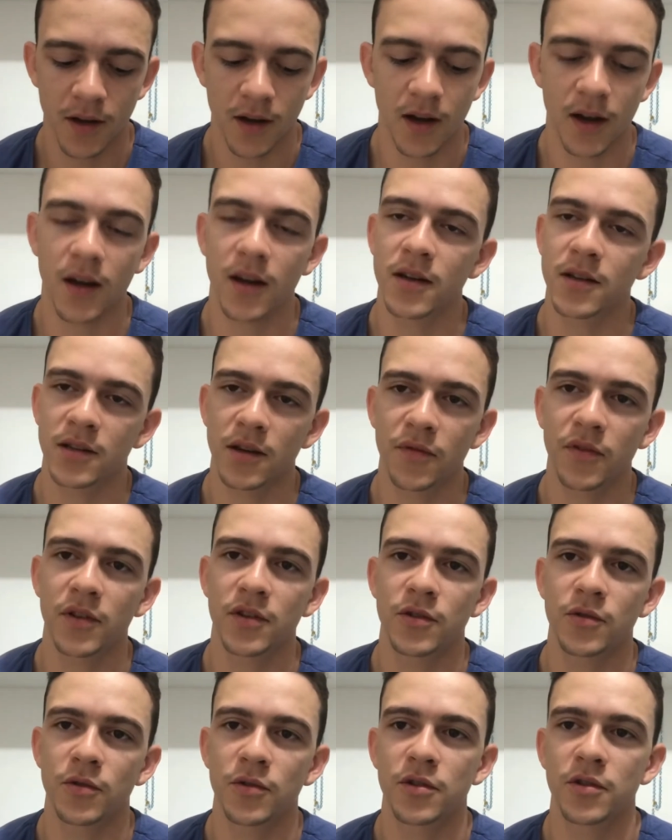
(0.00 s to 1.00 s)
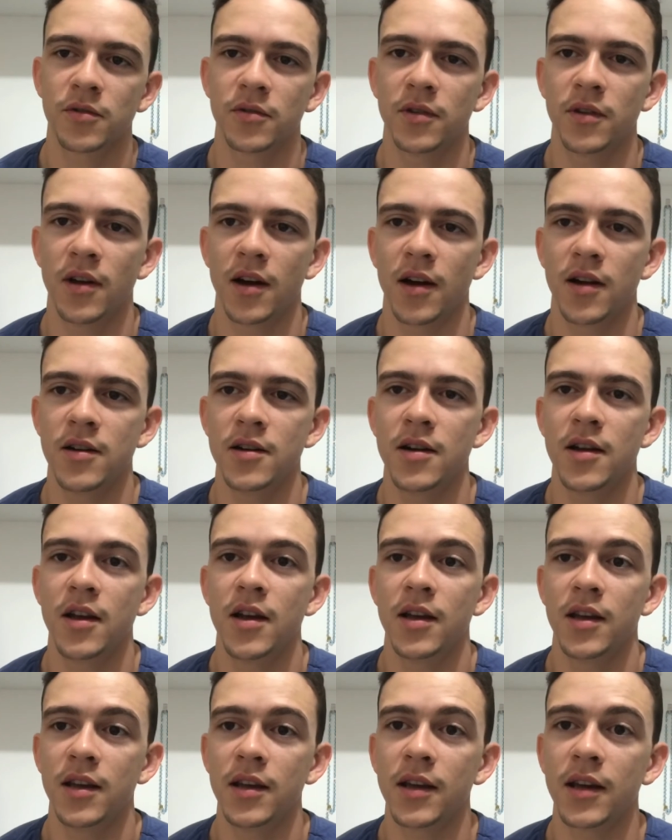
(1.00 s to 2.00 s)
Aqui a gente está falando de continuidade.
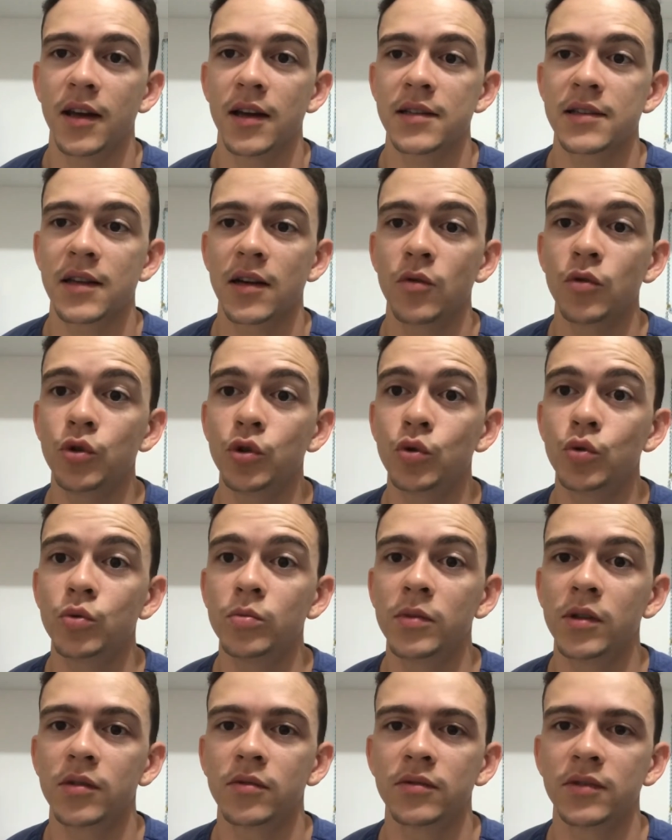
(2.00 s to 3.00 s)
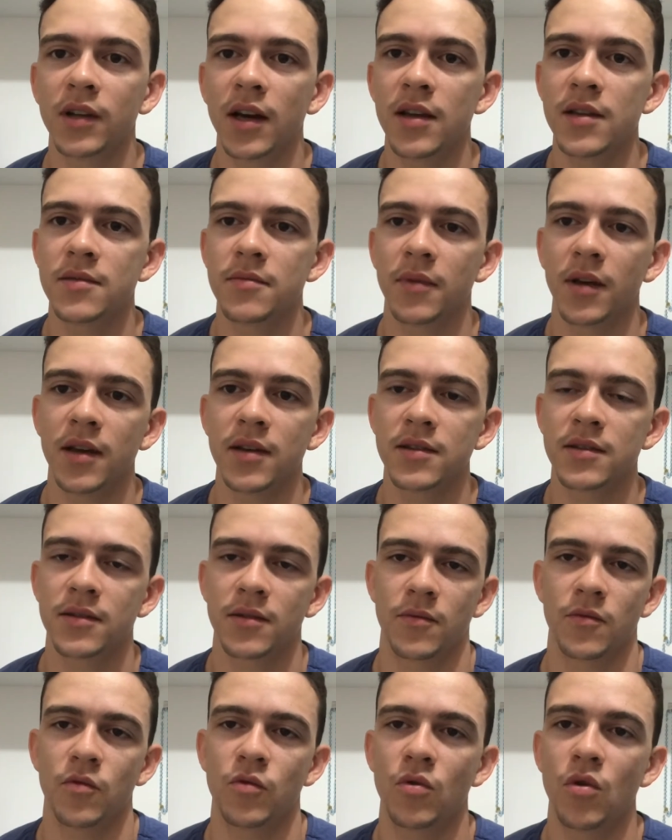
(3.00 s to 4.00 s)
E que ela se acostuma. Com três meses,
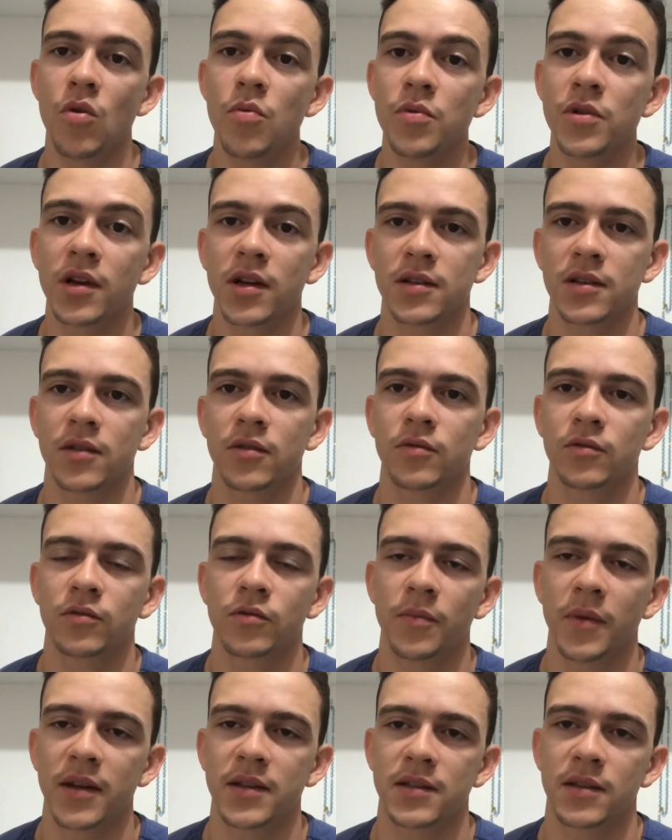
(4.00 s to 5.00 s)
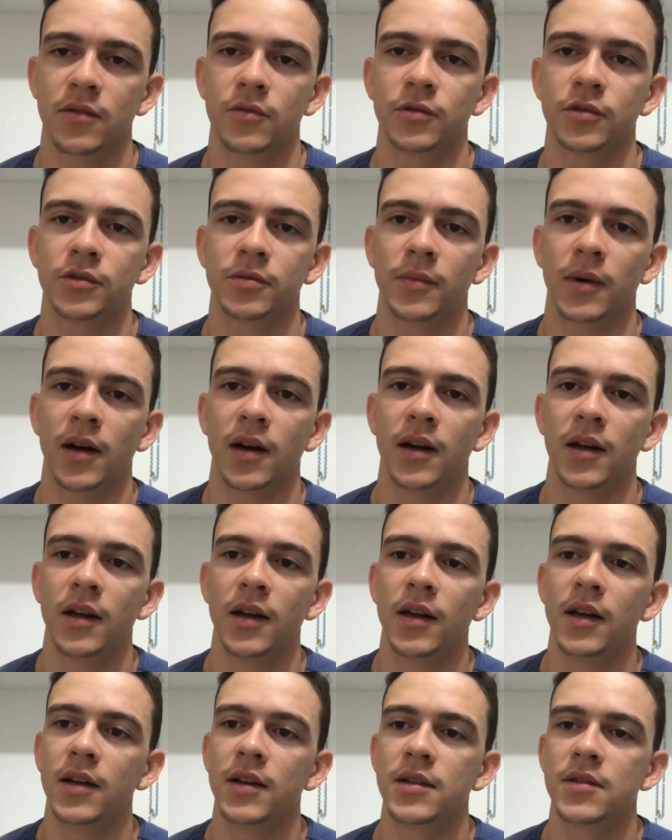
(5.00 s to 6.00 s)
o corpo já começa a se acostumar.
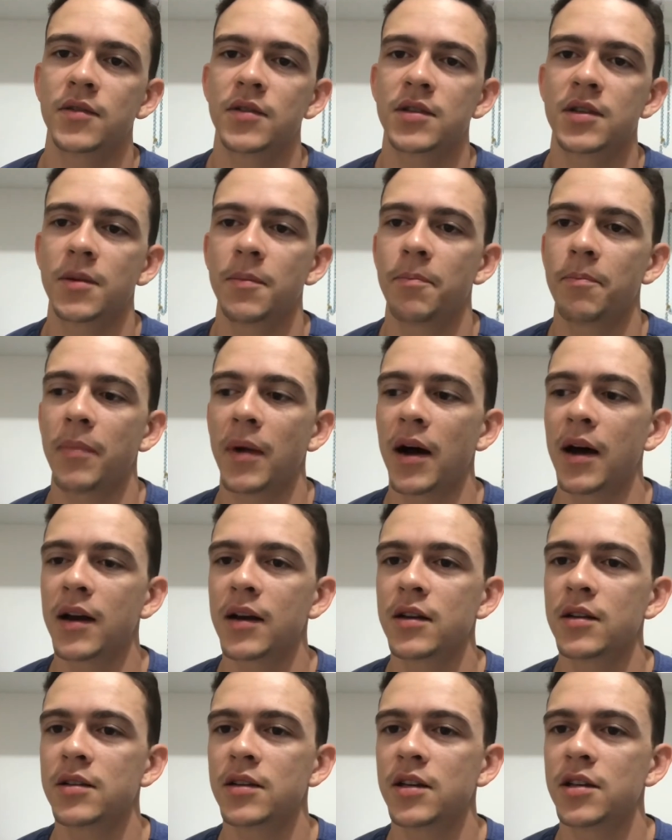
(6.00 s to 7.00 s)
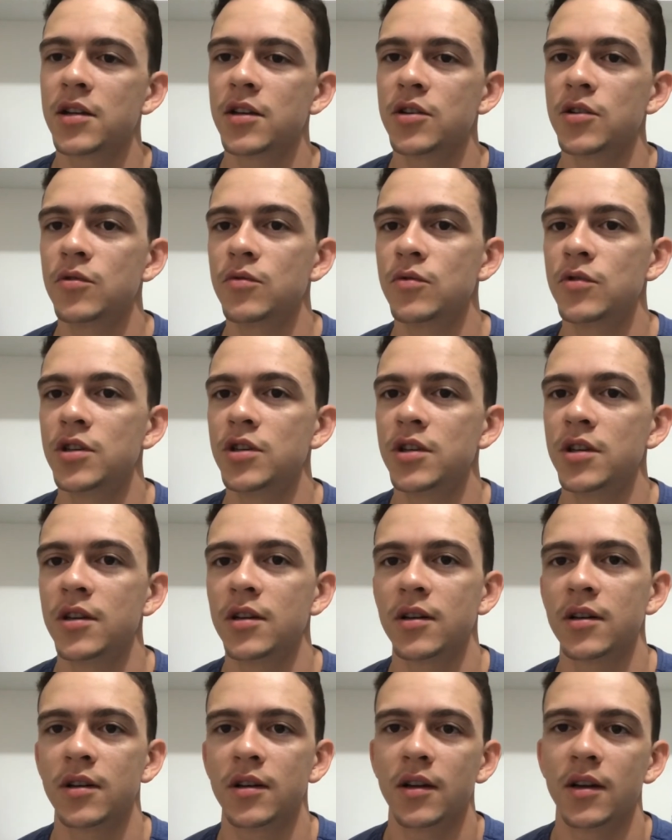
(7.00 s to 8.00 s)
Se você para e deixa de um
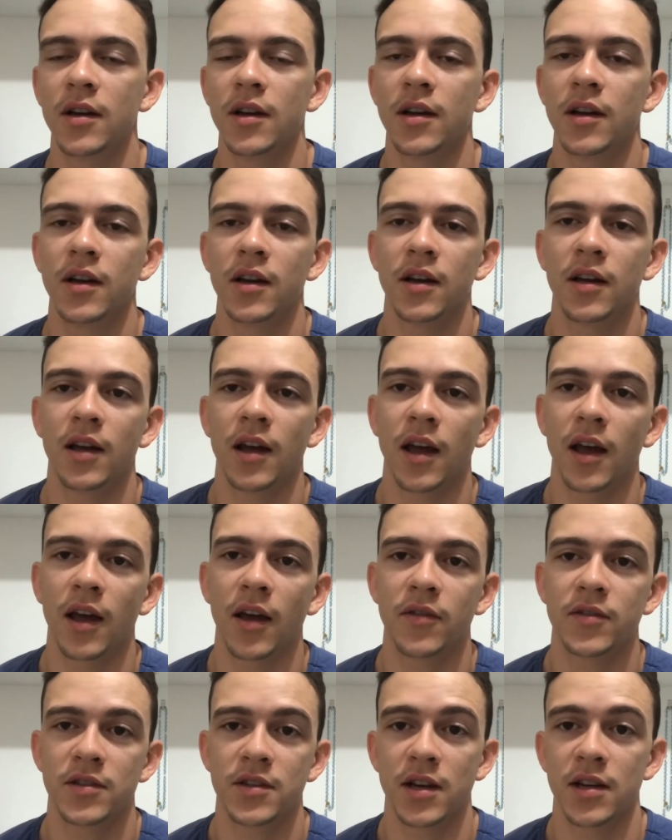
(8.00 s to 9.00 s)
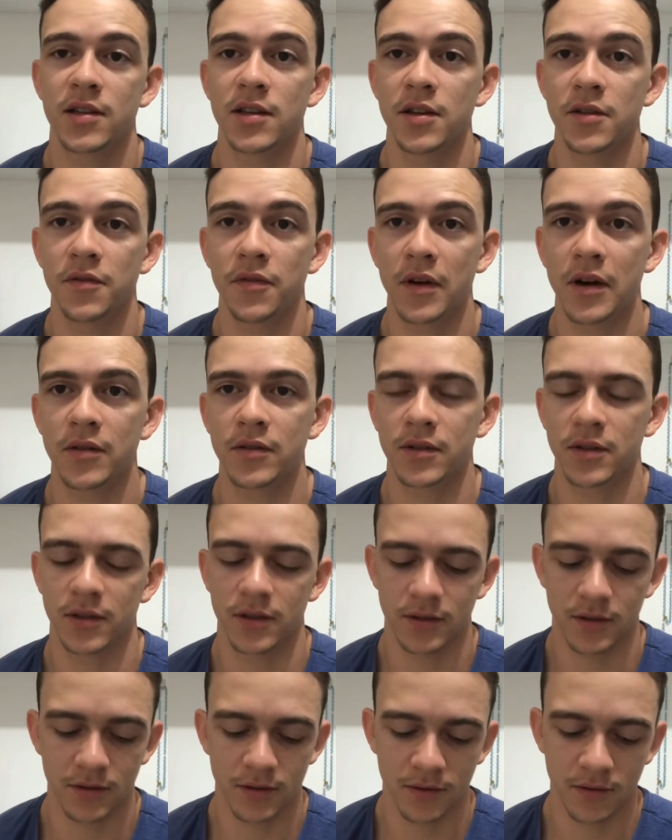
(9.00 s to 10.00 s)
dia, é, você já sente falta
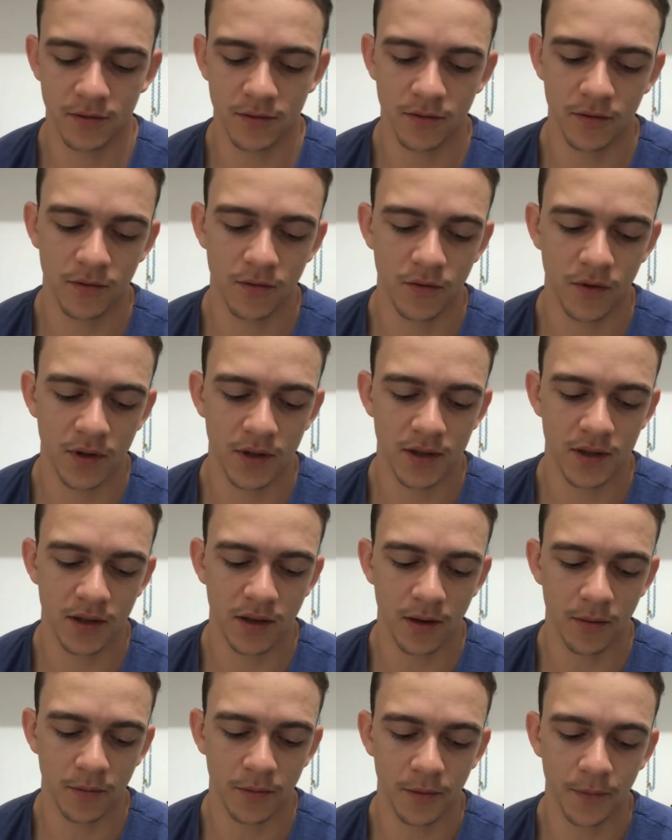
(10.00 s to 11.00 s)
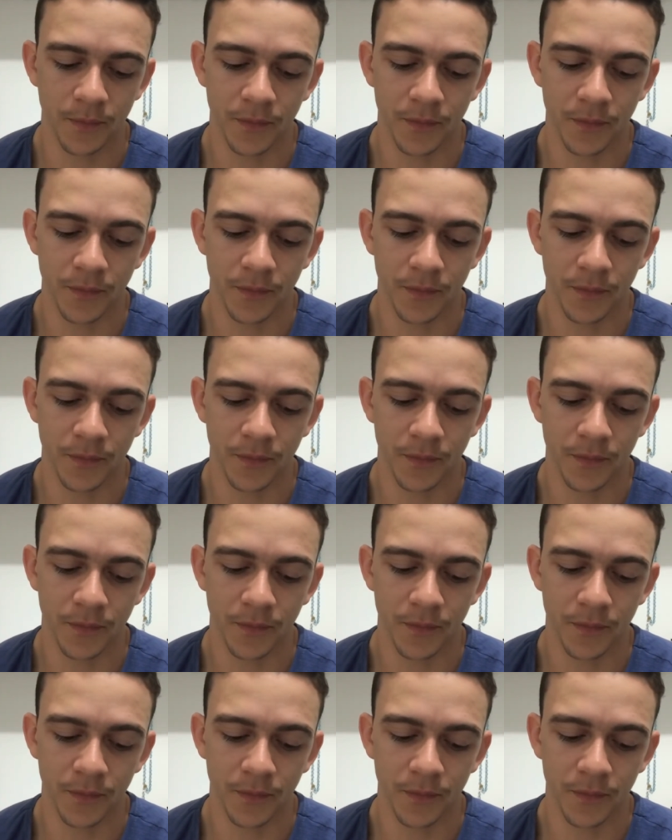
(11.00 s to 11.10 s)
com, com esse tempo.